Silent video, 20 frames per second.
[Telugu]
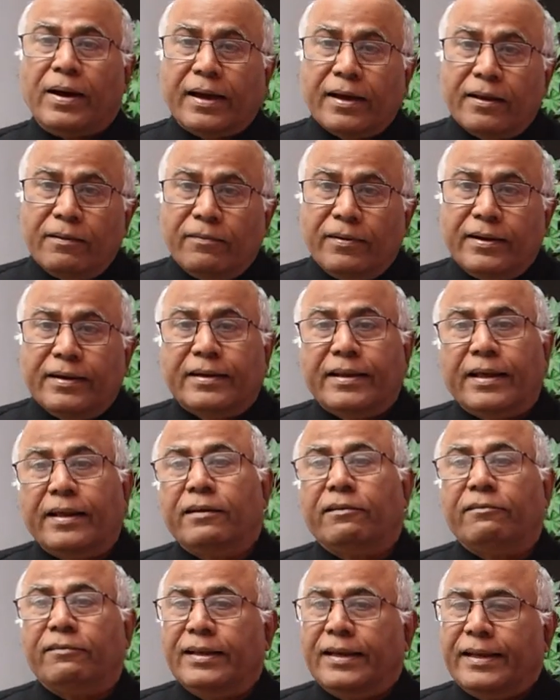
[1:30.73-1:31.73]
పక్కన
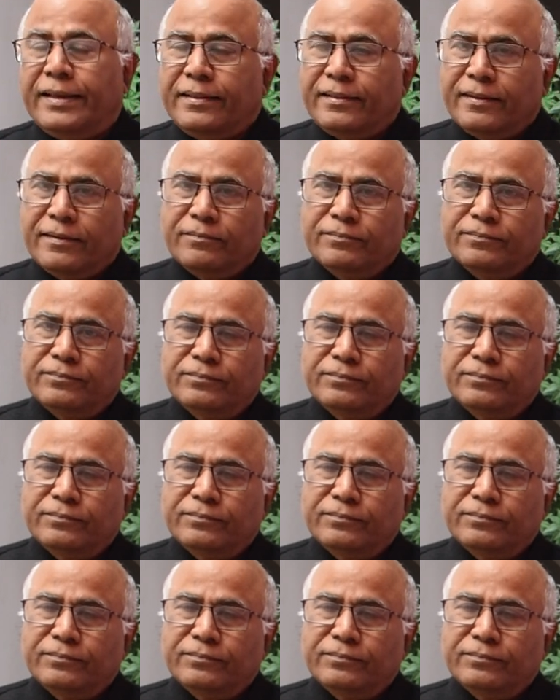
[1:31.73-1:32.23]
పెట్టడానికి వీలైంది